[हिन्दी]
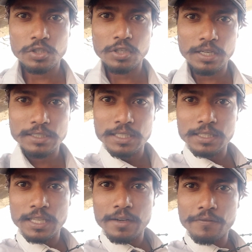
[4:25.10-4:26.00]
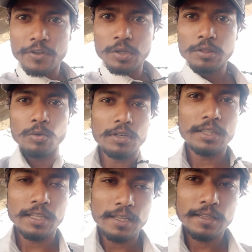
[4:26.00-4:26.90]
चलिए आगे चलते हैं वीडियो शुरू
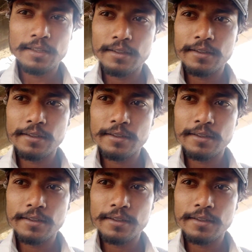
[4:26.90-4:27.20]
करते हैं